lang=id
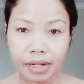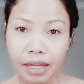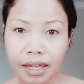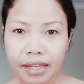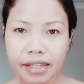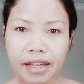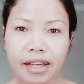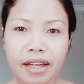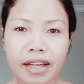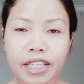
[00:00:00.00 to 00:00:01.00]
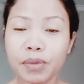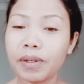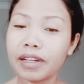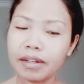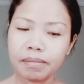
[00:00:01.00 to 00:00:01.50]
Hi guys,
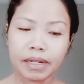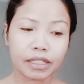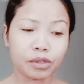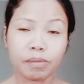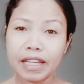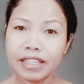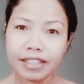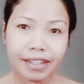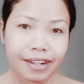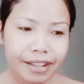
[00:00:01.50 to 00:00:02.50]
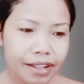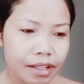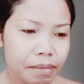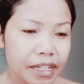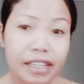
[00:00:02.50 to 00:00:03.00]
welcome back to my channel
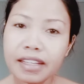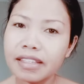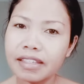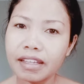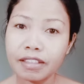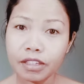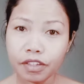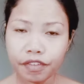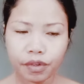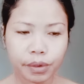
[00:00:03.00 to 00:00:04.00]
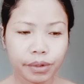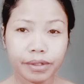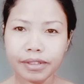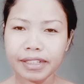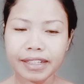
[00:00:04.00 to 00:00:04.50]
Maya Sans
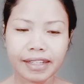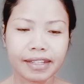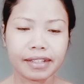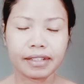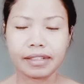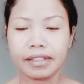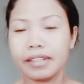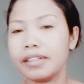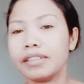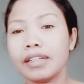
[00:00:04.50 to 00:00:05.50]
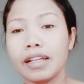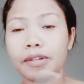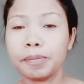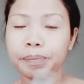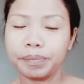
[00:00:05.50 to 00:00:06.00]
Vlog. So,
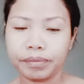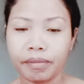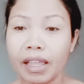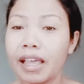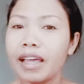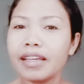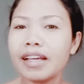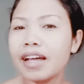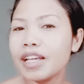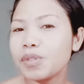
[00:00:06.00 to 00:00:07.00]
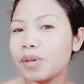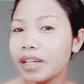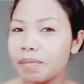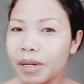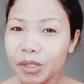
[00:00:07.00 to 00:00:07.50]
Hai guys,
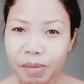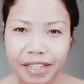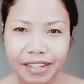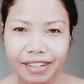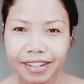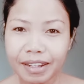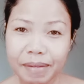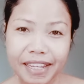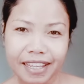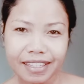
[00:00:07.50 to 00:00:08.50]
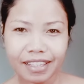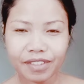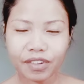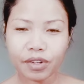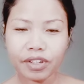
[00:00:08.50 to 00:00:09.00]
welcome back to my channel Maya Sans
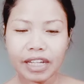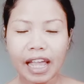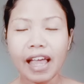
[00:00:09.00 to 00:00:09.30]
Vlog.